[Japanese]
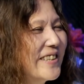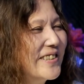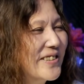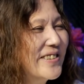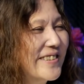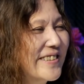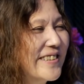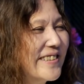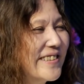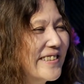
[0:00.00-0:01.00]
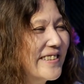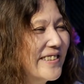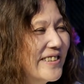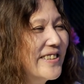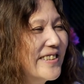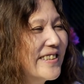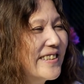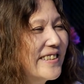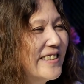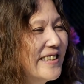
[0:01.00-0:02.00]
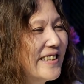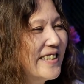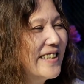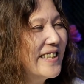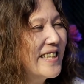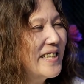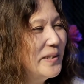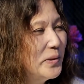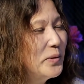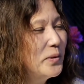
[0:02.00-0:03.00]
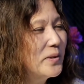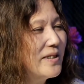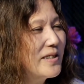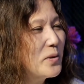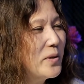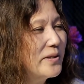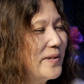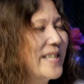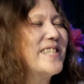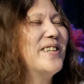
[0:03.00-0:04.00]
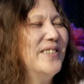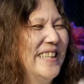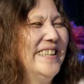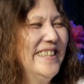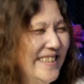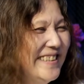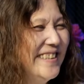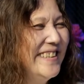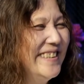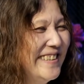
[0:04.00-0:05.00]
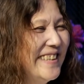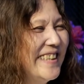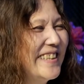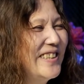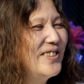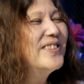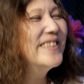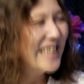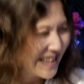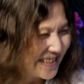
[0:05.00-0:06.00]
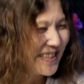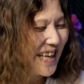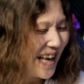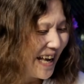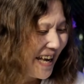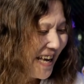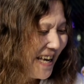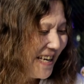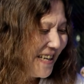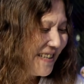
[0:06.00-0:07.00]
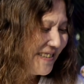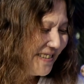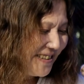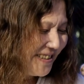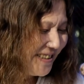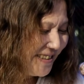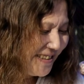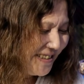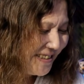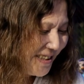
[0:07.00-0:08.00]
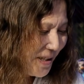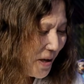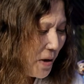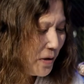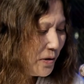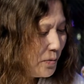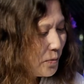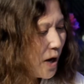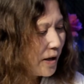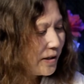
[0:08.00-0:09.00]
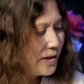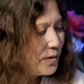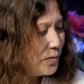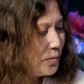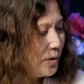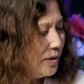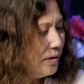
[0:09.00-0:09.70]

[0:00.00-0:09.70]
父にギターを教わることができたかというとそうでもなくて、そこからは独学になりました。独学で、あえでも楽器作り